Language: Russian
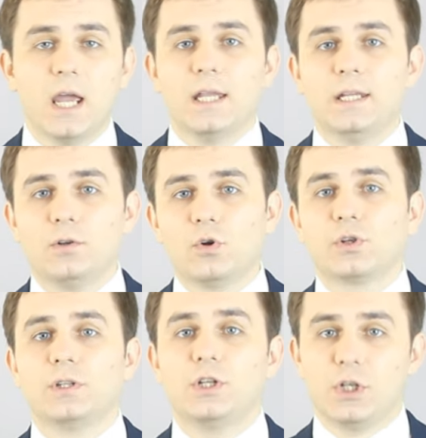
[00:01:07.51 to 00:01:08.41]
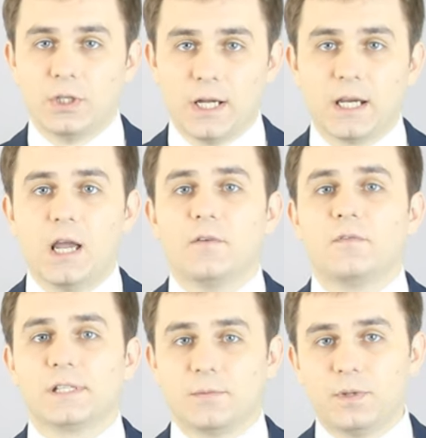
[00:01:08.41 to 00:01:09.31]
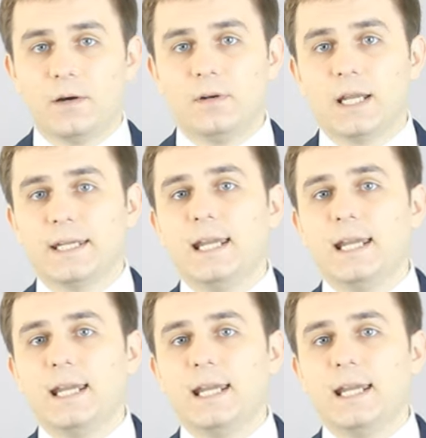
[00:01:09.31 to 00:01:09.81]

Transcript: не должен начинать возобновлять